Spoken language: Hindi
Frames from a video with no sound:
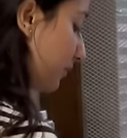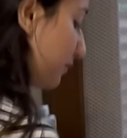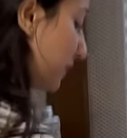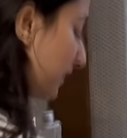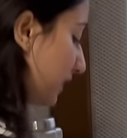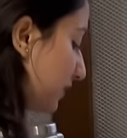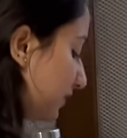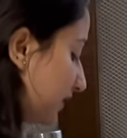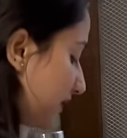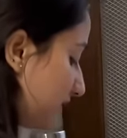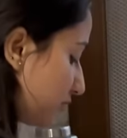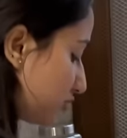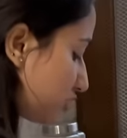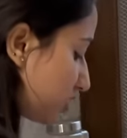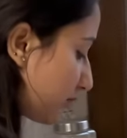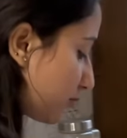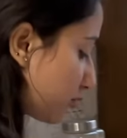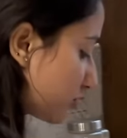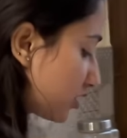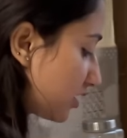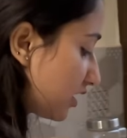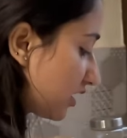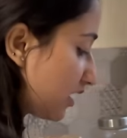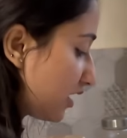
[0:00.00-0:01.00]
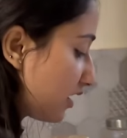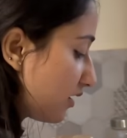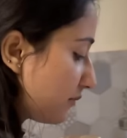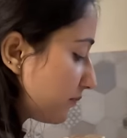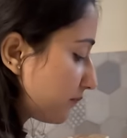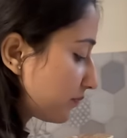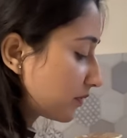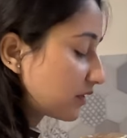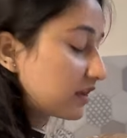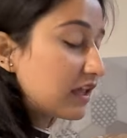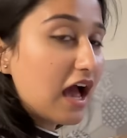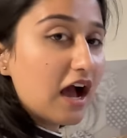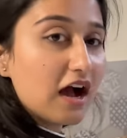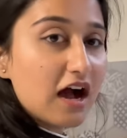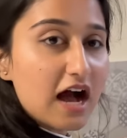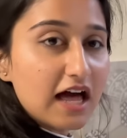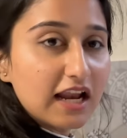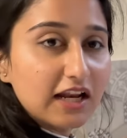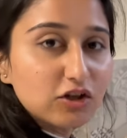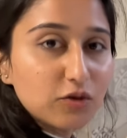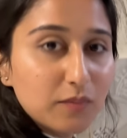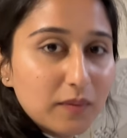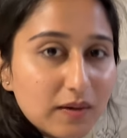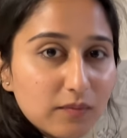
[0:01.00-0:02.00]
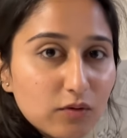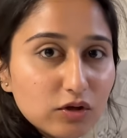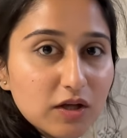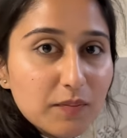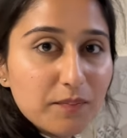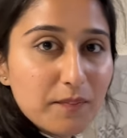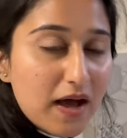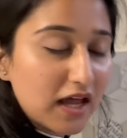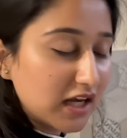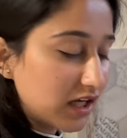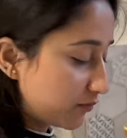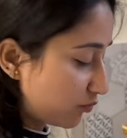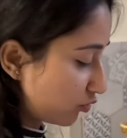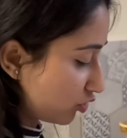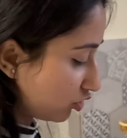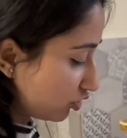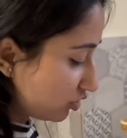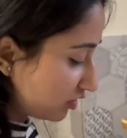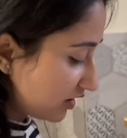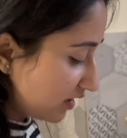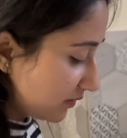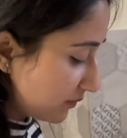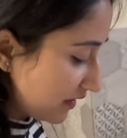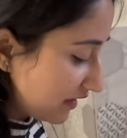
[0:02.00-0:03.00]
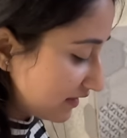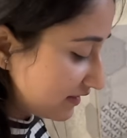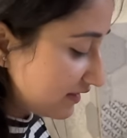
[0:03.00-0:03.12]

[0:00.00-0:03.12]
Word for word: मतलब दीदी मुझसे बोल रही है क्या खाना था मैंने बोला पानी दीदी मैंने